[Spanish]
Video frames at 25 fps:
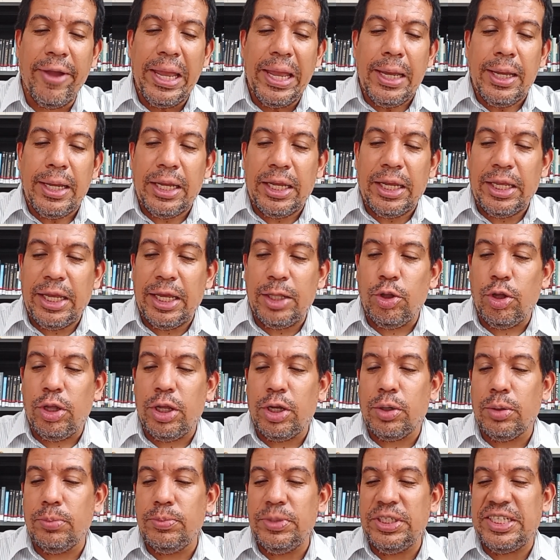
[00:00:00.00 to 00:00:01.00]
Y lleno de
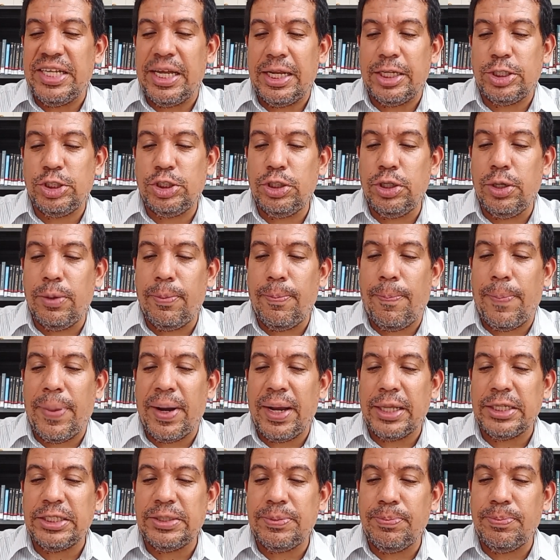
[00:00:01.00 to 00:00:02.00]
comiseración
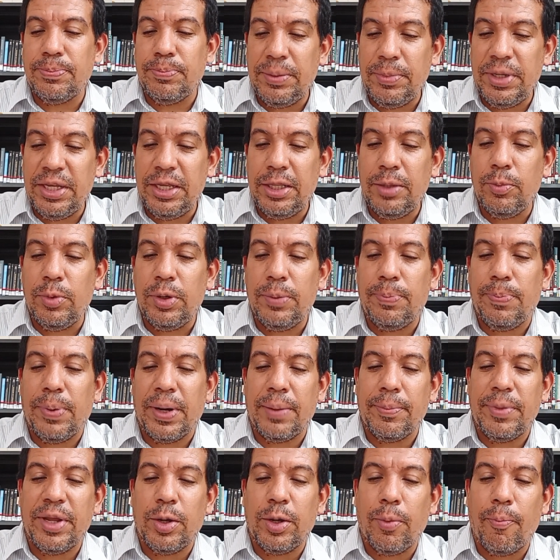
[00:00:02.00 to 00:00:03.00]
para mí mismo y para
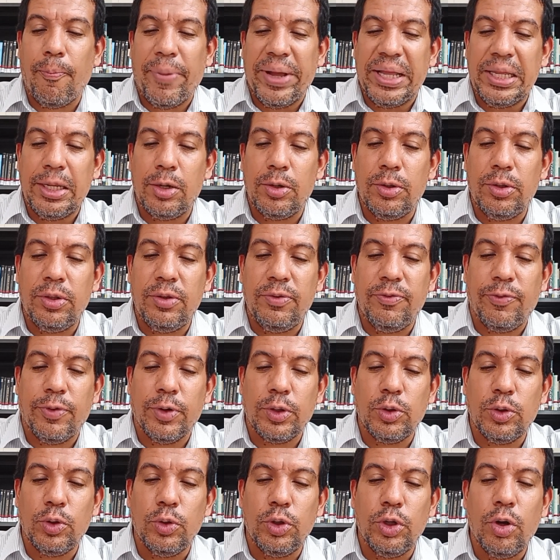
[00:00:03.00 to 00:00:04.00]
mi compañero de
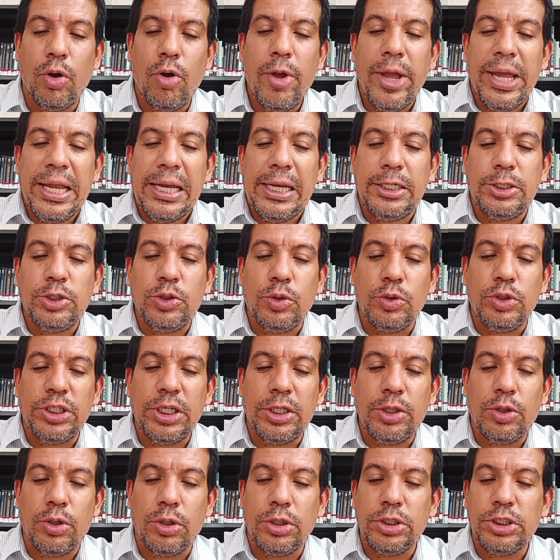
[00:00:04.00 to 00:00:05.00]
infortunio, le escuché
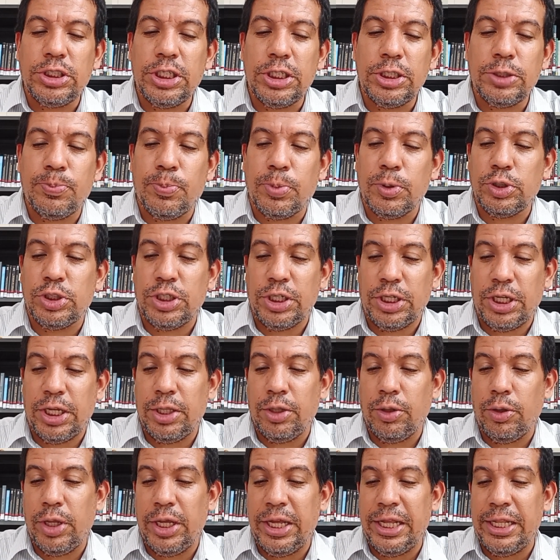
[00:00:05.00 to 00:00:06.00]
entonces
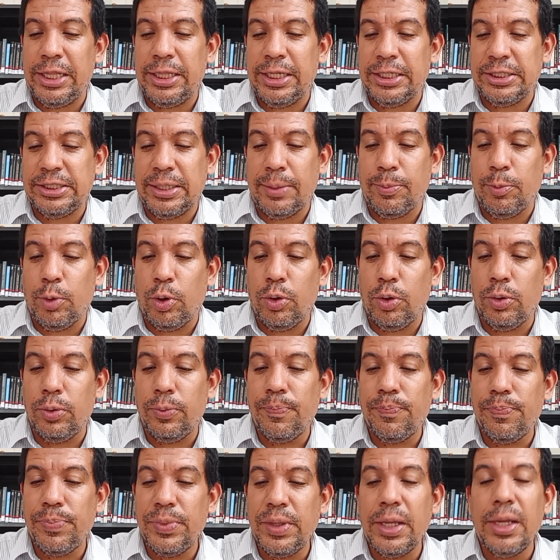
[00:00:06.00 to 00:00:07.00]
prosiguiendo él de este modo.
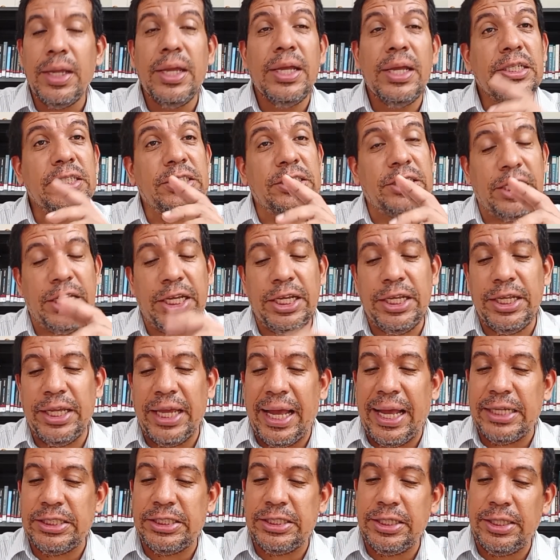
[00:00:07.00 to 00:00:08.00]
Sí,
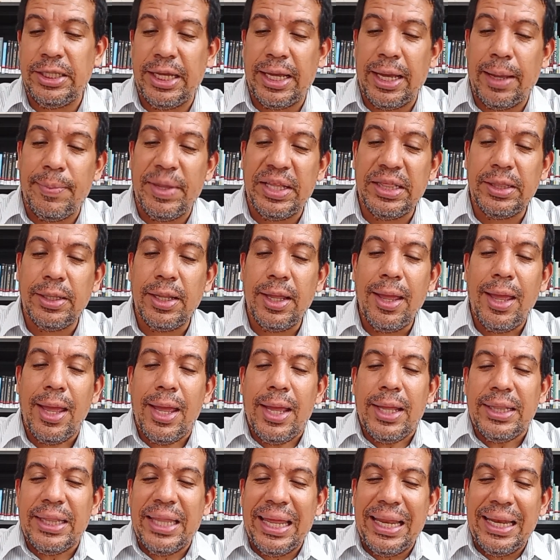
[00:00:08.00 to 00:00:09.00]
ya, sí, Hamed,
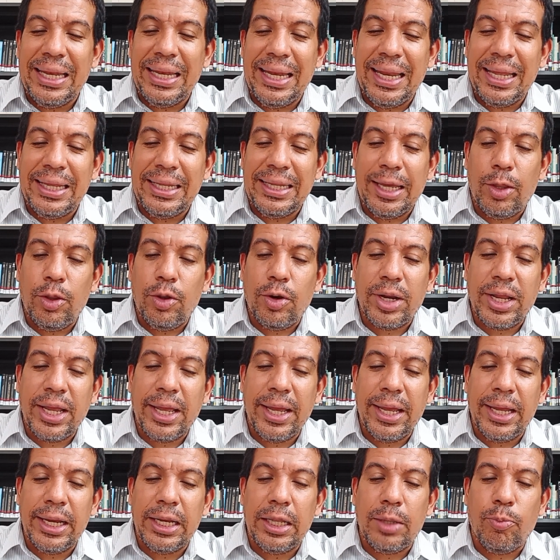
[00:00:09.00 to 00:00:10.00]
del leñador
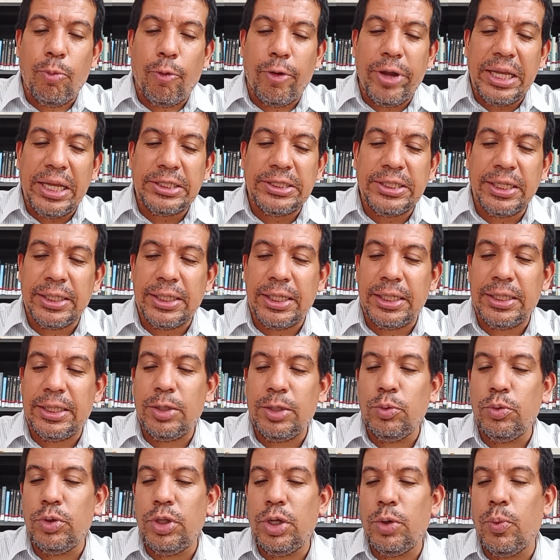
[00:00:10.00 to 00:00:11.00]
que eres voy a ser de ti
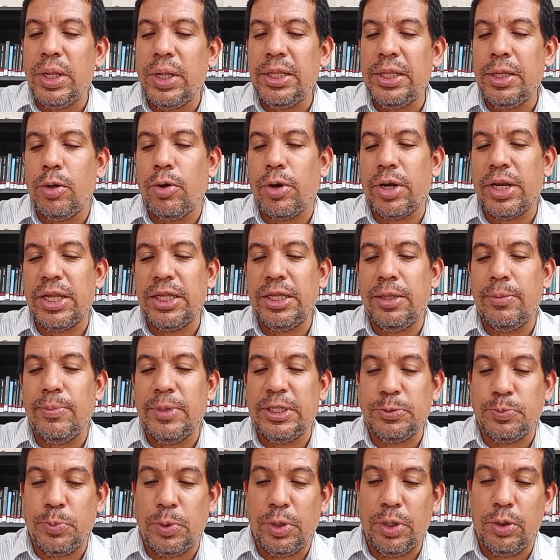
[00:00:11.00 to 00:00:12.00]
un igual de los reyes más
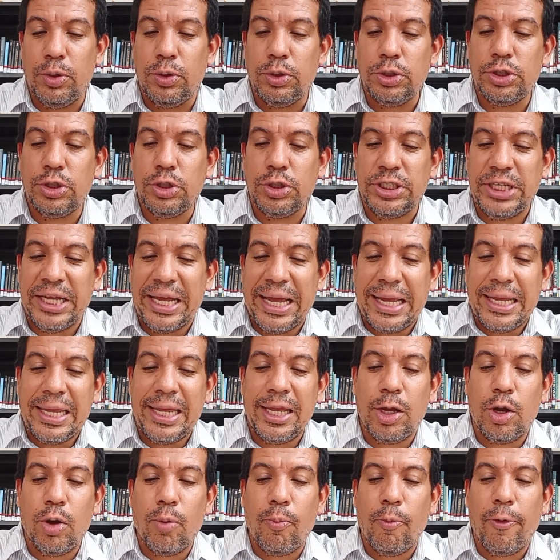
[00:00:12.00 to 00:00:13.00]
poderosos, y aquí
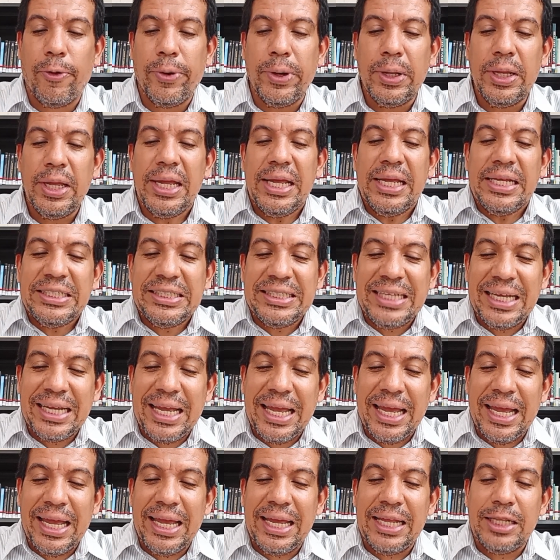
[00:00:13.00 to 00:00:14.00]
como Sé
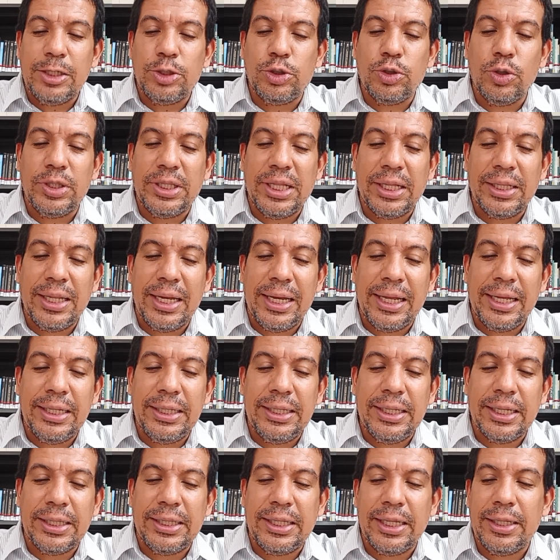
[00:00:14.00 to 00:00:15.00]
que el sultán de la
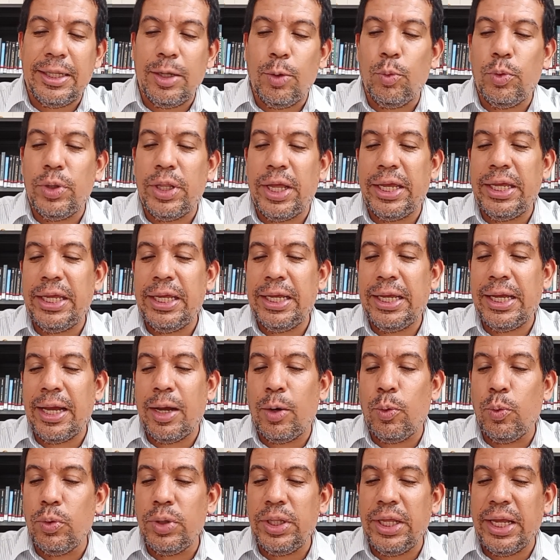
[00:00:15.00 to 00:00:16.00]
India tiene una hija
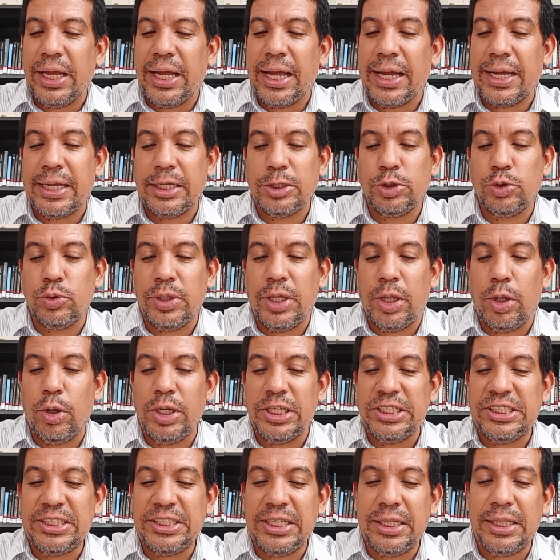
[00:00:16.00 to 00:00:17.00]
única que es una
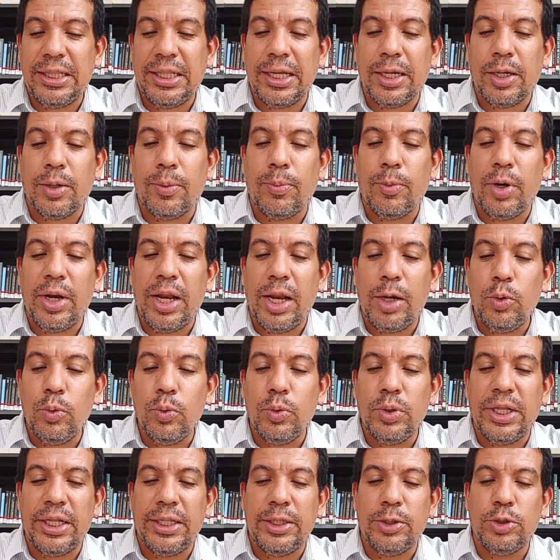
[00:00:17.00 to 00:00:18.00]
adolescente como la
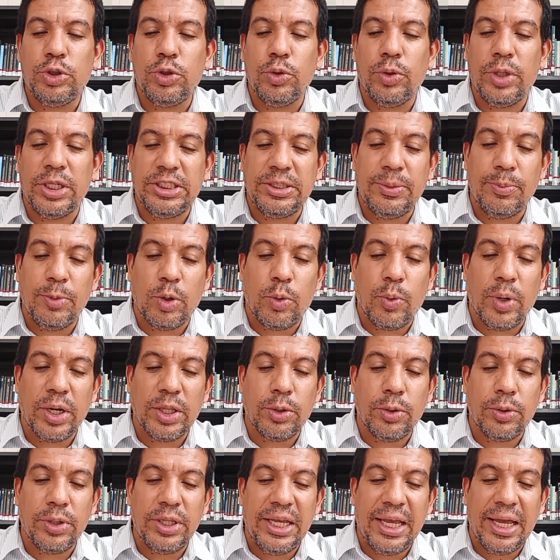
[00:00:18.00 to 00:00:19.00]
luna en su
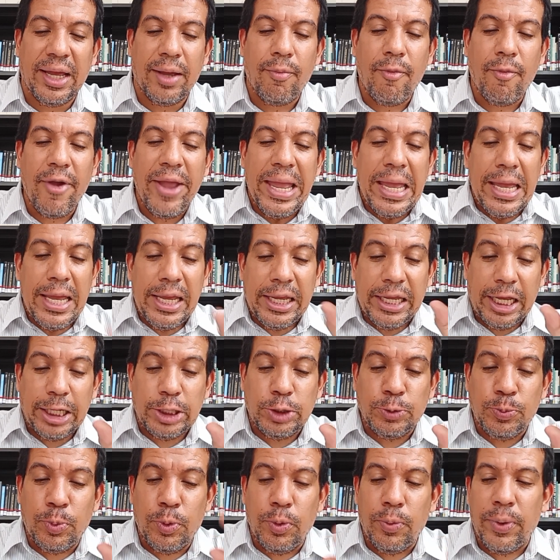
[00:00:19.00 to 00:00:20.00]
decimocuarto día, y es
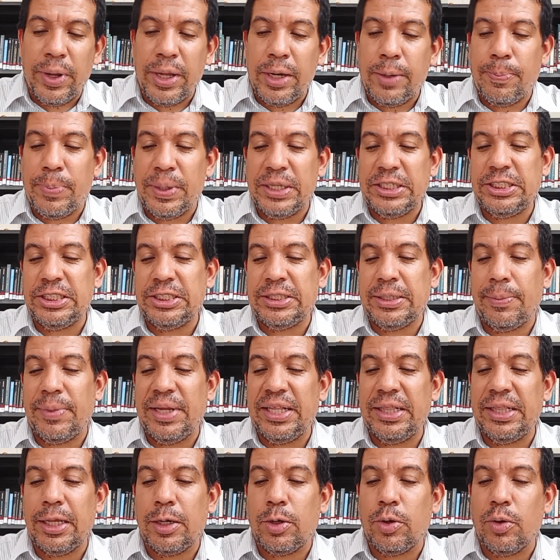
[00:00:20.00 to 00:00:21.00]
puber
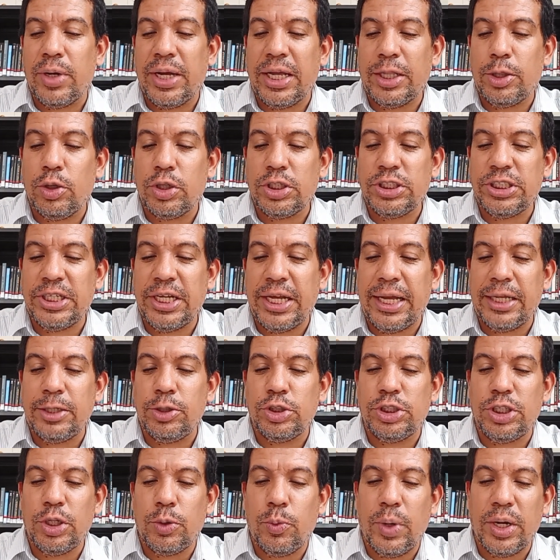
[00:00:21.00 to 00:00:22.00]
precisamente con 14 años
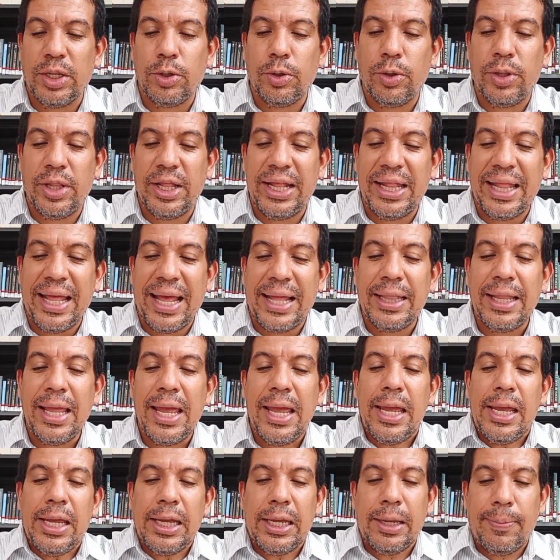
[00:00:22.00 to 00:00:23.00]
y cuarto de edad
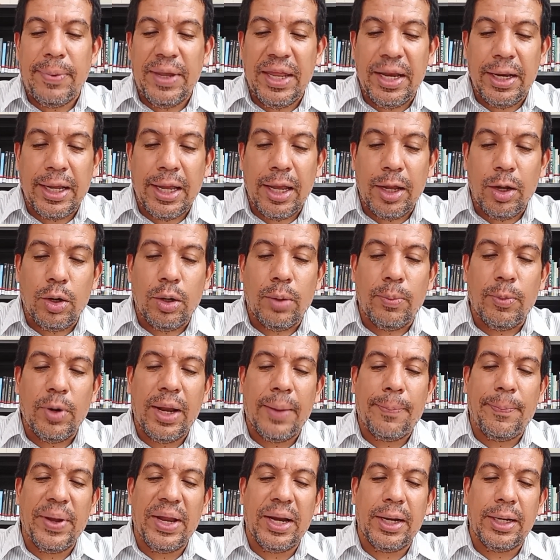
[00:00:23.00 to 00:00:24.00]
y virgen como
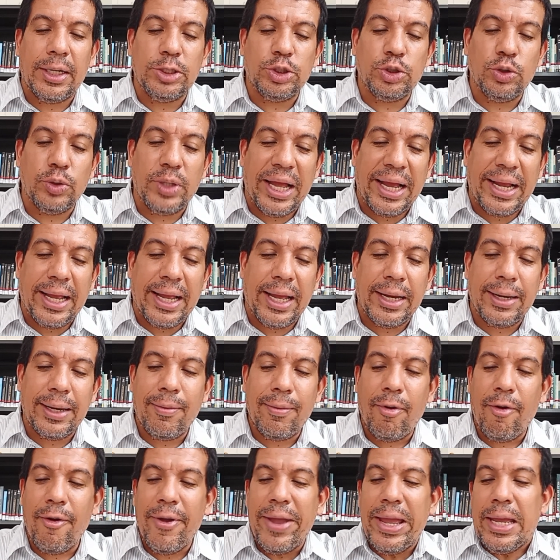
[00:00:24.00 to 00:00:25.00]
la perla en su nácar.
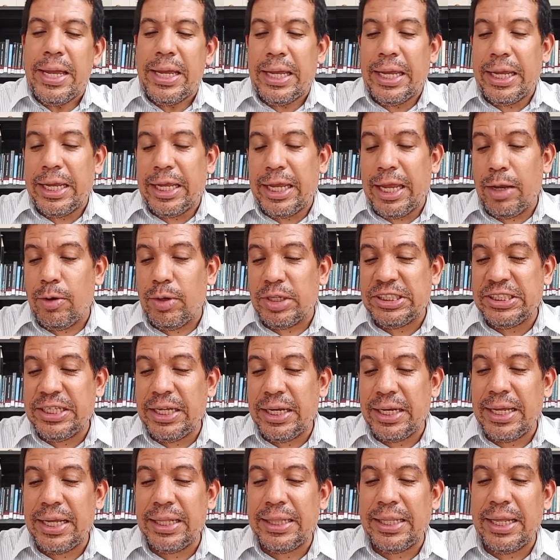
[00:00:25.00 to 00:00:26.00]
Y quiero hacer
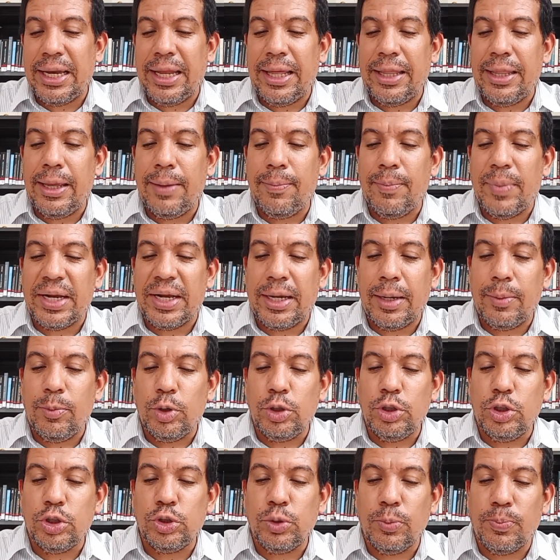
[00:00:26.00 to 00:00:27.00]
que te la dé en
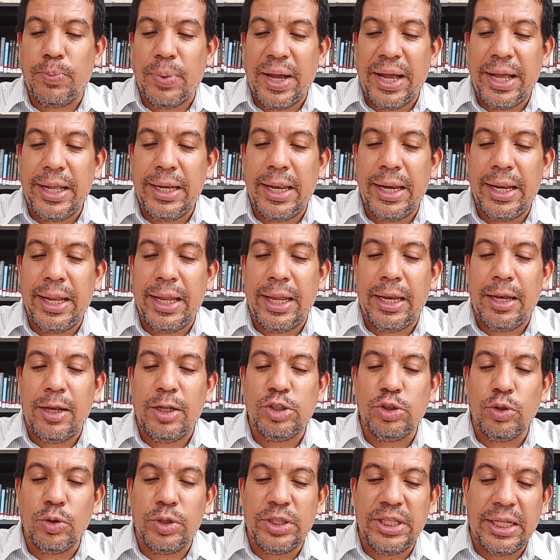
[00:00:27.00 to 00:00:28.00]
matrimonio su padre, el
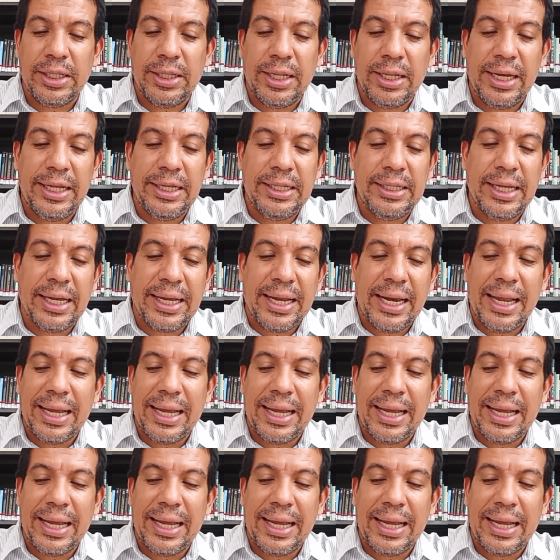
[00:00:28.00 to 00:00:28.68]
sultán de la India, que la